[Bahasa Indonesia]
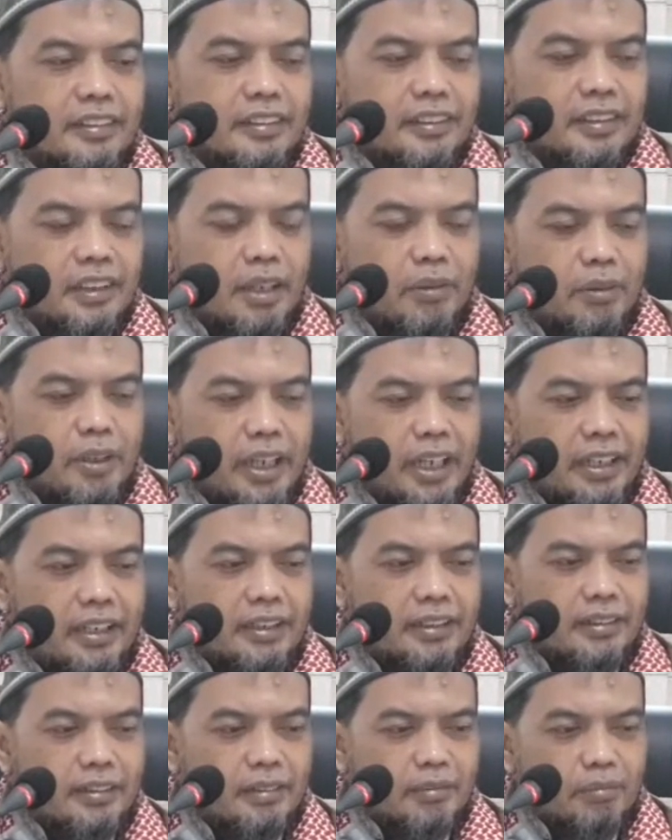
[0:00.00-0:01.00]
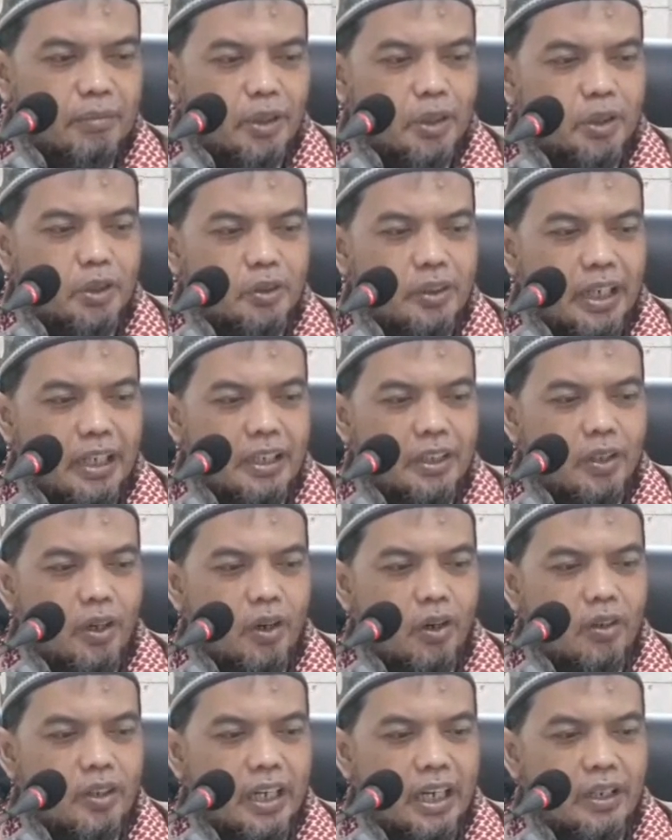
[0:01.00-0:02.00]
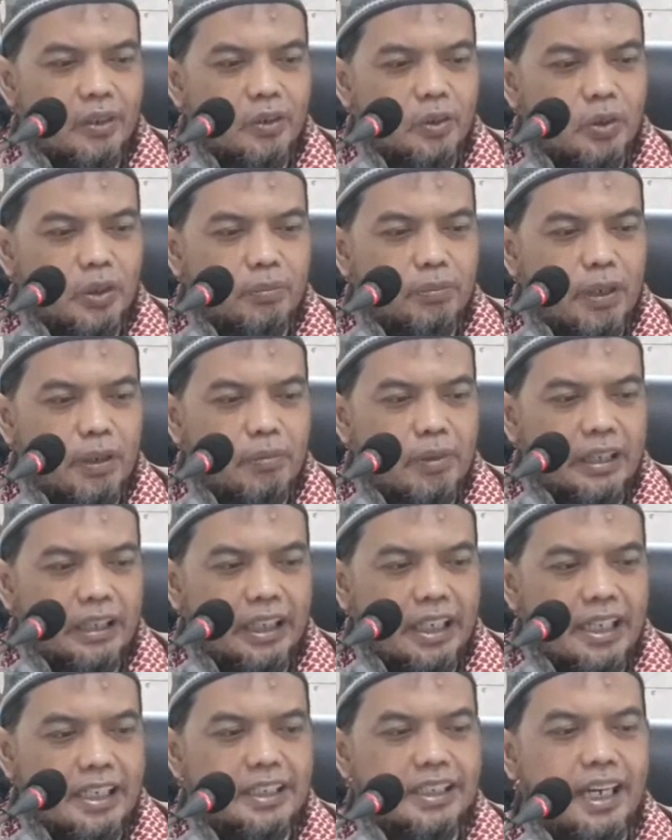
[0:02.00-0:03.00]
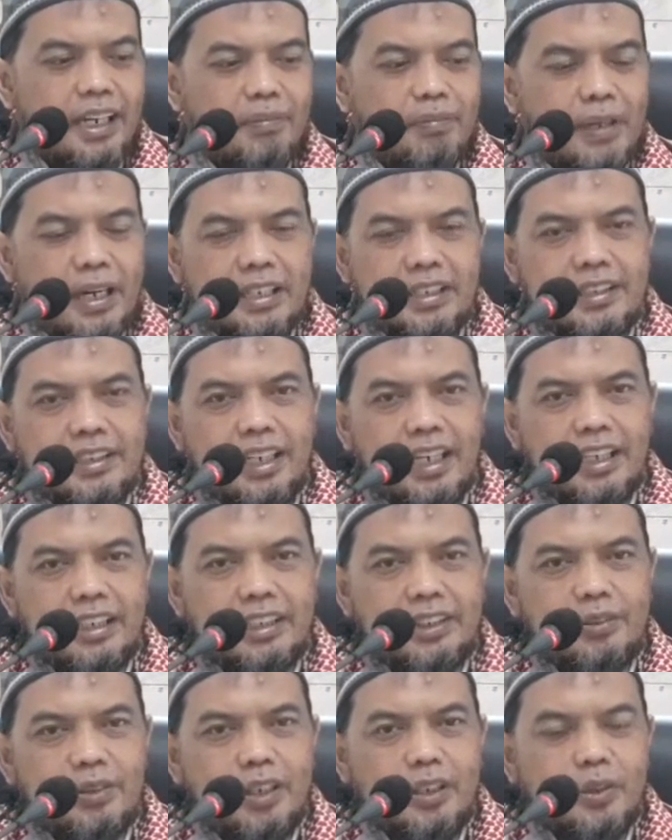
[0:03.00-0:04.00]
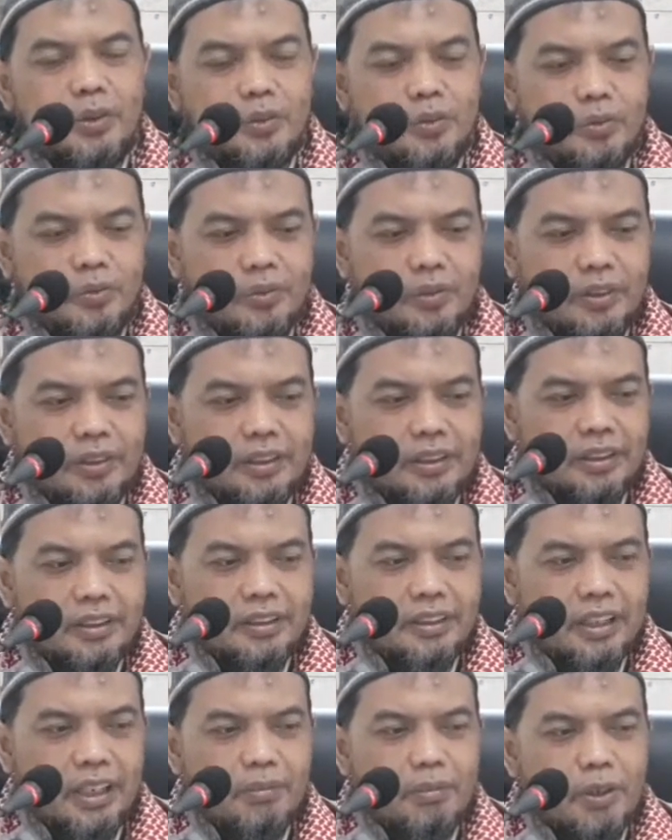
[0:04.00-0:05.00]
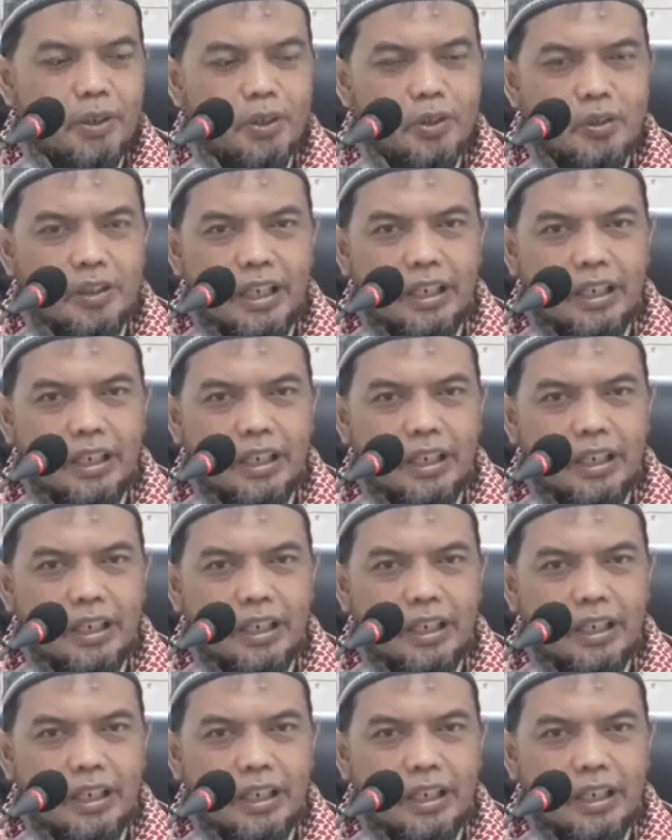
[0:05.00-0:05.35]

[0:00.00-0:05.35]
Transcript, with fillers: Kemudian menunjukkan dorongan untuk berbuat ihsan pada segala sesuatu jadi menunjukkan